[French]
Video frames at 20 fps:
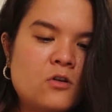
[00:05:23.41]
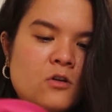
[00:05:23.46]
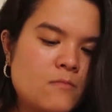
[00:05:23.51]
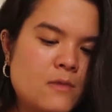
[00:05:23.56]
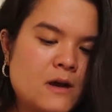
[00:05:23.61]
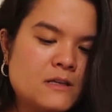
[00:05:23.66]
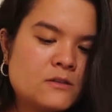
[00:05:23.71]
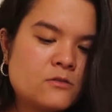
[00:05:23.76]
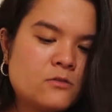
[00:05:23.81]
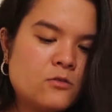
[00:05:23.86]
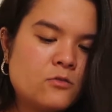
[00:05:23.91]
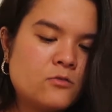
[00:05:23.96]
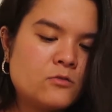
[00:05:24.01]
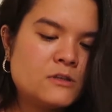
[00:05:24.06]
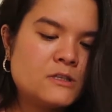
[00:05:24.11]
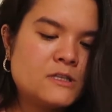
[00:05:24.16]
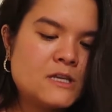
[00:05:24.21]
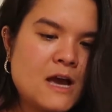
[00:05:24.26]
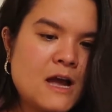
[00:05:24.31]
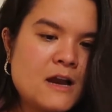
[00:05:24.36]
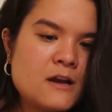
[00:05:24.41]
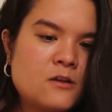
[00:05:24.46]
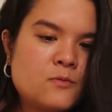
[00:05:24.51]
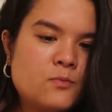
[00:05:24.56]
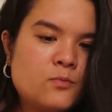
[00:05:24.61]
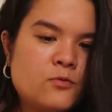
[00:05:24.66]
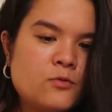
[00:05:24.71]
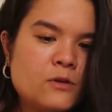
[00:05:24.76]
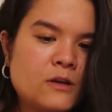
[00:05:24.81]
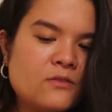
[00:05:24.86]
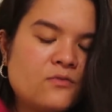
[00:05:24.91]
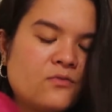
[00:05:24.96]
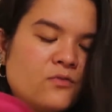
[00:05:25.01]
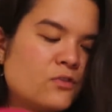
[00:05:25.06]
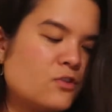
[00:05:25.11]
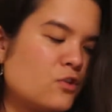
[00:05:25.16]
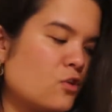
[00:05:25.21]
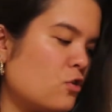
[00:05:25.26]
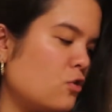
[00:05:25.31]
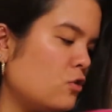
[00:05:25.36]
masque aux algues,
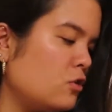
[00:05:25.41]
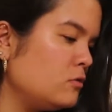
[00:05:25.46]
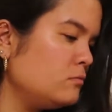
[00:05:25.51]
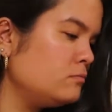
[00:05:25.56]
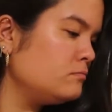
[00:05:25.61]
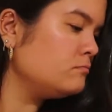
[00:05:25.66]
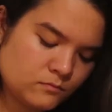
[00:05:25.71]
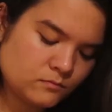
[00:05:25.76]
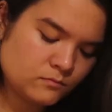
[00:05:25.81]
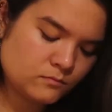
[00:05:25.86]
purifiant.